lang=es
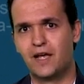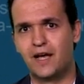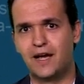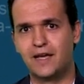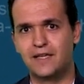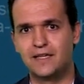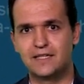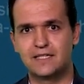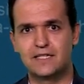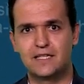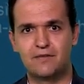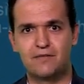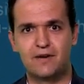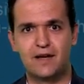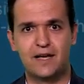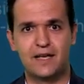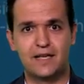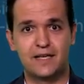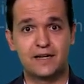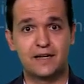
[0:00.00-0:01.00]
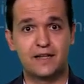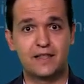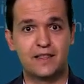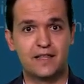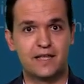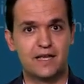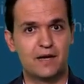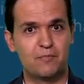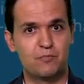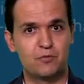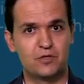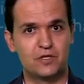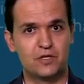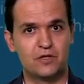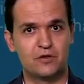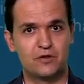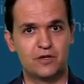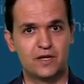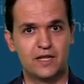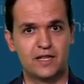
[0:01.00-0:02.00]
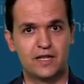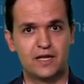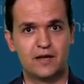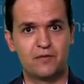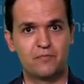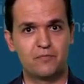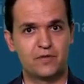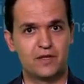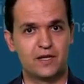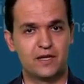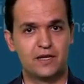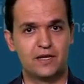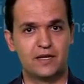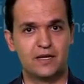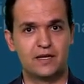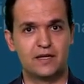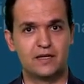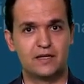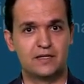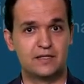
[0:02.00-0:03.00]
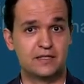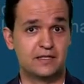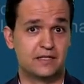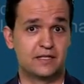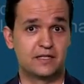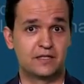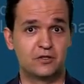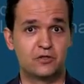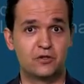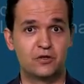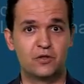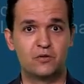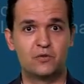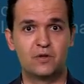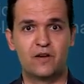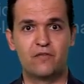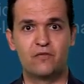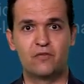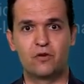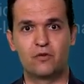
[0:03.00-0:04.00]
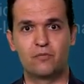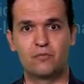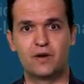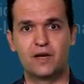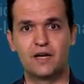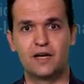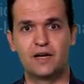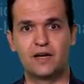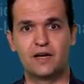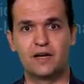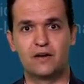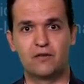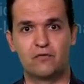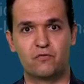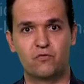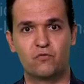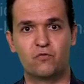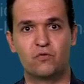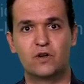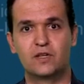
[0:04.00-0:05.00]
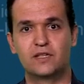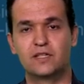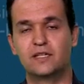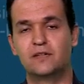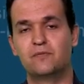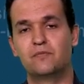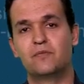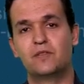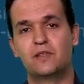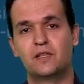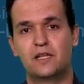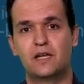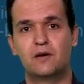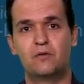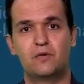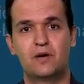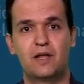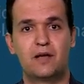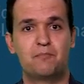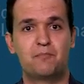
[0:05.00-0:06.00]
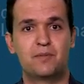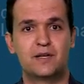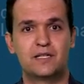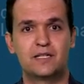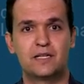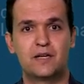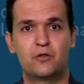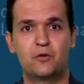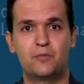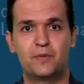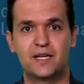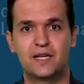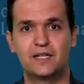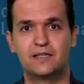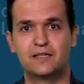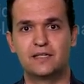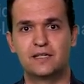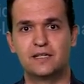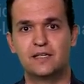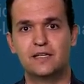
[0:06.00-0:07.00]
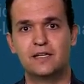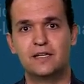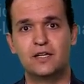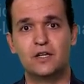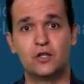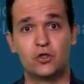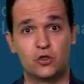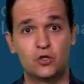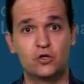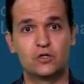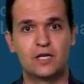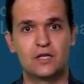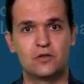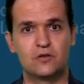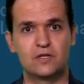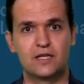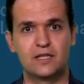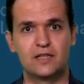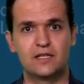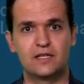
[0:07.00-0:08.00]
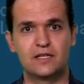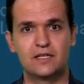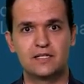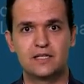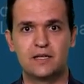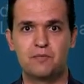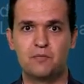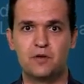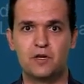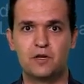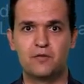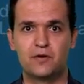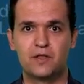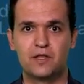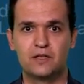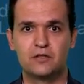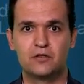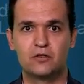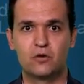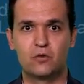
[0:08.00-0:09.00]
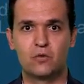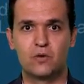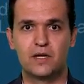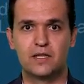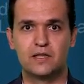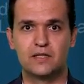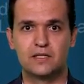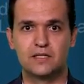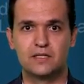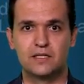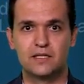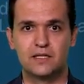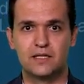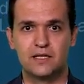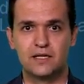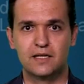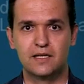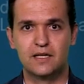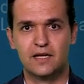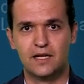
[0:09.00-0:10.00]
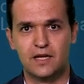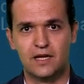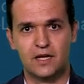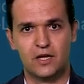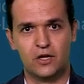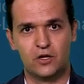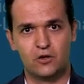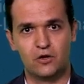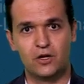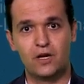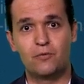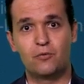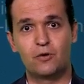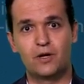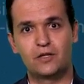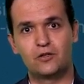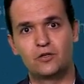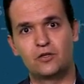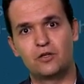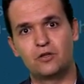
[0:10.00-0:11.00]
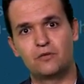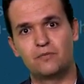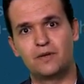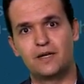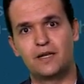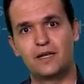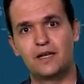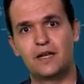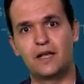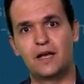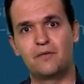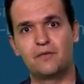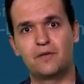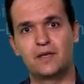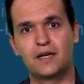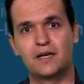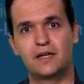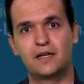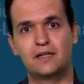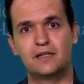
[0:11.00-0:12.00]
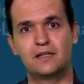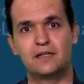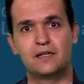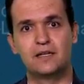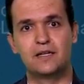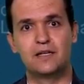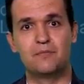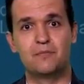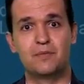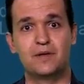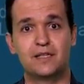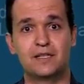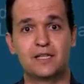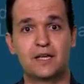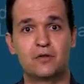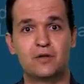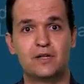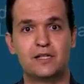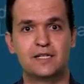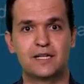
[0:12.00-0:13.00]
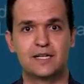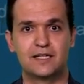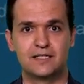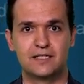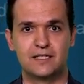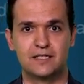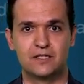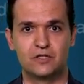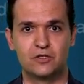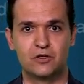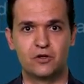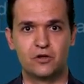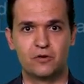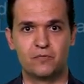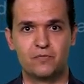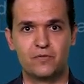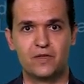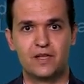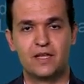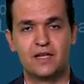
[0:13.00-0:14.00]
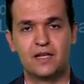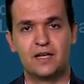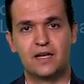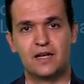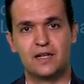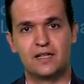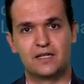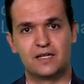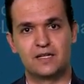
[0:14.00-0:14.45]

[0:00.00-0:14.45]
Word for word: Ahí estaba RCA posicionada en el sector de una forma fuerte. Era una empresa dominante. Dos años antes, en 1947, los laboratorios Bell habían inventado el transistor el